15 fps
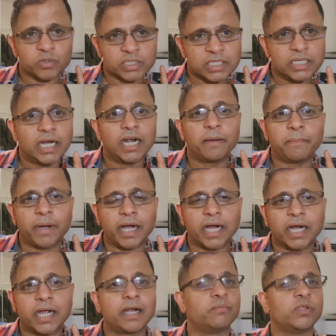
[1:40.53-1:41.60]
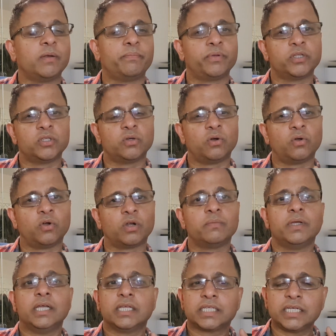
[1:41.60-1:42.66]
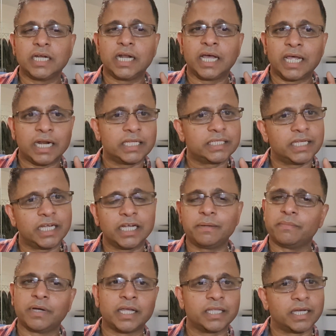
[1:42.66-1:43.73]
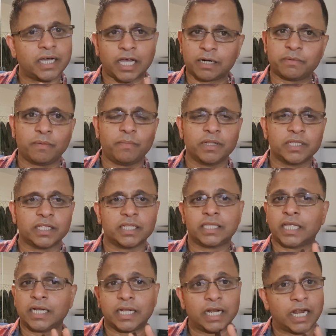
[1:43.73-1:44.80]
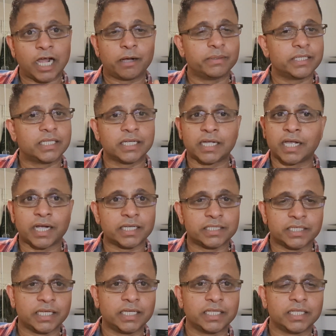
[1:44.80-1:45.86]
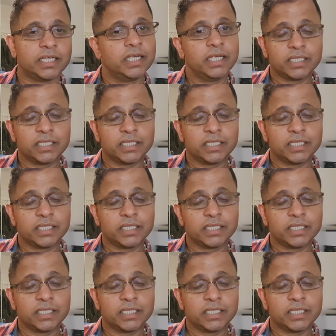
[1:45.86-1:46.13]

சிங்கள மக்கள் முதல் பிரிஞ்சு கொள்ளணும் சிங்கள அரசாங்கம் அது கர்மம் விழுந்தது தன் லாபத்துக்காக செய்யுது